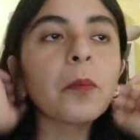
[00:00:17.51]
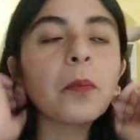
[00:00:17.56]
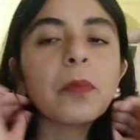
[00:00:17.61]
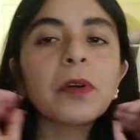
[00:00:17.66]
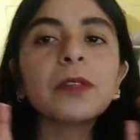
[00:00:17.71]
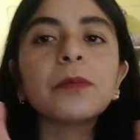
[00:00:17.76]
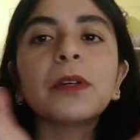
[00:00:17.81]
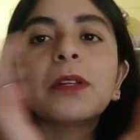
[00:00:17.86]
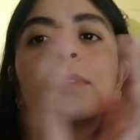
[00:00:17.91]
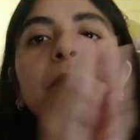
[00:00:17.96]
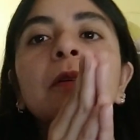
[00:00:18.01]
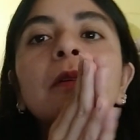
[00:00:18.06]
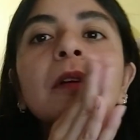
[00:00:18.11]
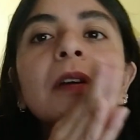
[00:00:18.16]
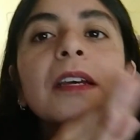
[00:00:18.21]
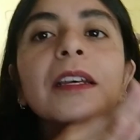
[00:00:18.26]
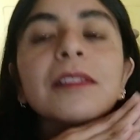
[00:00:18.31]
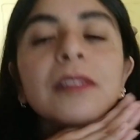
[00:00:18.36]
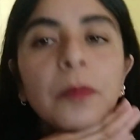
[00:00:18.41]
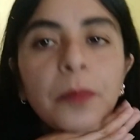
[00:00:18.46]
pues bueno,
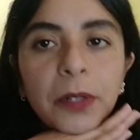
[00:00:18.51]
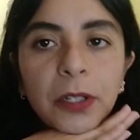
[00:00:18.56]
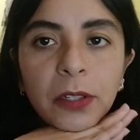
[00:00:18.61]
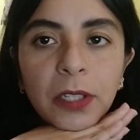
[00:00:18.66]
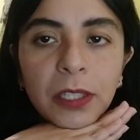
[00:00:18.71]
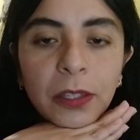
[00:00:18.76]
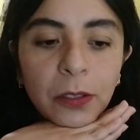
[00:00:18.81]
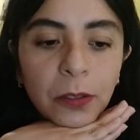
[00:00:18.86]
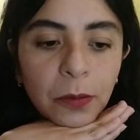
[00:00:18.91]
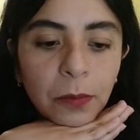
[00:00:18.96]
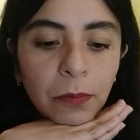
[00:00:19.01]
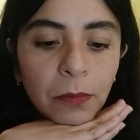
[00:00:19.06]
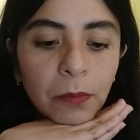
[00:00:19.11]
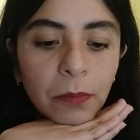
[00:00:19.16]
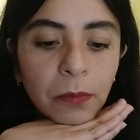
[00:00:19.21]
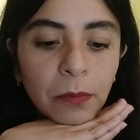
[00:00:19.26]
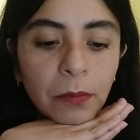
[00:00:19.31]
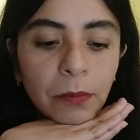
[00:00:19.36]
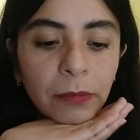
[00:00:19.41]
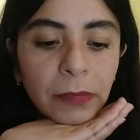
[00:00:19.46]
este periodito,
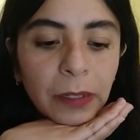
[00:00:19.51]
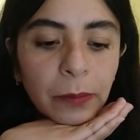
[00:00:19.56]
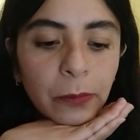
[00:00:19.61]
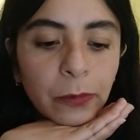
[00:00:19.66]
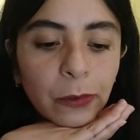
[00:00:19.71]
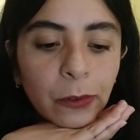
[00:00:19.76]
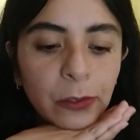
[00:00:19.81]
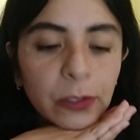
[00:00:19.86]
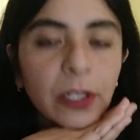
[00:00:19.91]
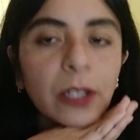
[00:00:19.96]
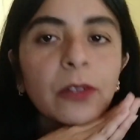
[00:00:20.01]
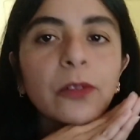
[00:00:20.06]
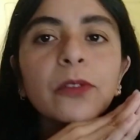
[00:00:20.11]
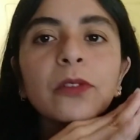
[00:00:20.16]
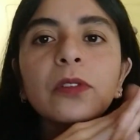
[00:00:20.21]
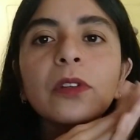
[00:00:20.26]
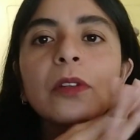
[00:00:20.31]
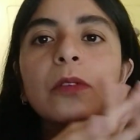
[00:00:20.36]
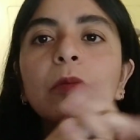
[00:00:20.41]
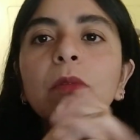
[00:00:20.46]
vamos a
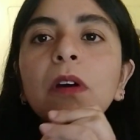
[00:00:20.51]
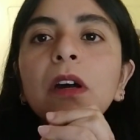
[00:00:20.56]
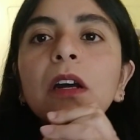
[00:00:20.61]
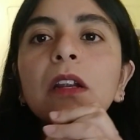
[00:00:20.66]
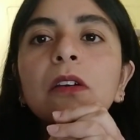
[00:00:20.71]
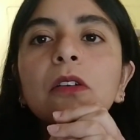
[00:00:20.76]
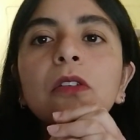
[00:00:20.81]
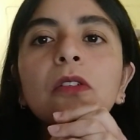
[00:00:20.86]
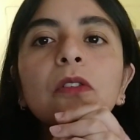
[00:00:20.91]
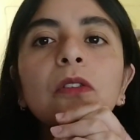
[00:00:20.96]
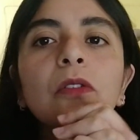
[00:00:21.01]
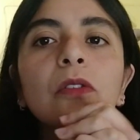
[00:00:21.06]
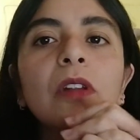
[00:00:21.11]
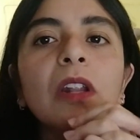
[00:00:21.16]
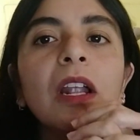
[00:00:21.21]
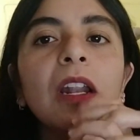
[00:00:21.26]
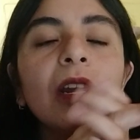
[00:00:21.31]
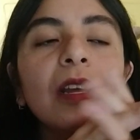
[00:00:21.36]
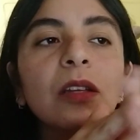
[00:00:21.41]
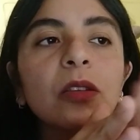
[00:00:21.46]
continuar con
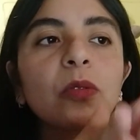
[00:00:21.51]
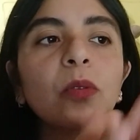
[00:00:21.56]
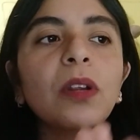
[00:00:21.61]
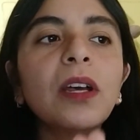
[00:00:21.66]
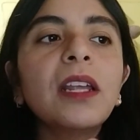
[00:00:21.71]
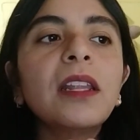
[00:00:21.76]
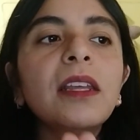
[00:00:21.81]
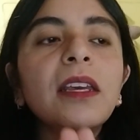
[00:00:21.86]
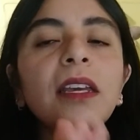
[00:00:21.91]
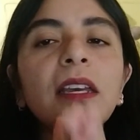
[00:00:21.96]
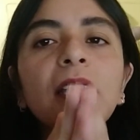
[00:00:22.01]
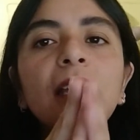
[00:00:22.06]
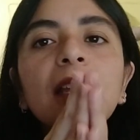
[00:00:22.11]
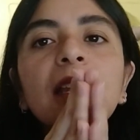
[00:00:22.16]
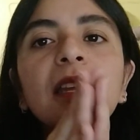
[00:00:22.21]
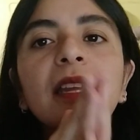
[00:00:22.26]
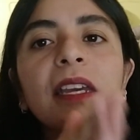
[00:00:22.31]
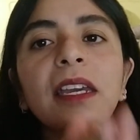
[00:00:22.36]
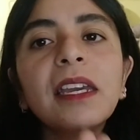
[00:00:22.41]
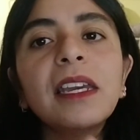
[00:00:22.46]
la lectura de,
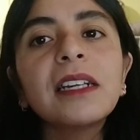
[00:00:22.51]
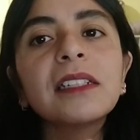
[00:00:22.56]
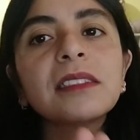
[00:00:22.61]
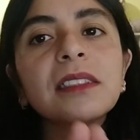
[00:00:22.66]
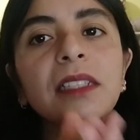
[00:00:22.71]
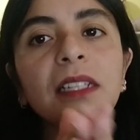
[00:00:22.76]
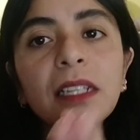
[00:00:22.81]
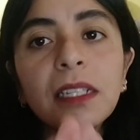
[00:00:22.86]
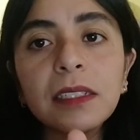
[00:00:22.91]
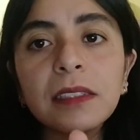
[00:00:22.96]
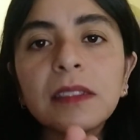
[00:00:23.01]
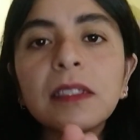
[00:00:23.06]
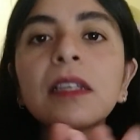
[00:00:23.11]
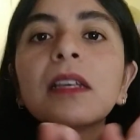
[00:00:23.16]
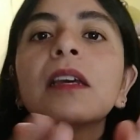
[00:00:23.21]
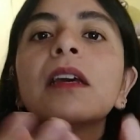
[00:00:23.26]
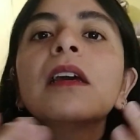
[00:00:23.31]
de Ex Hex.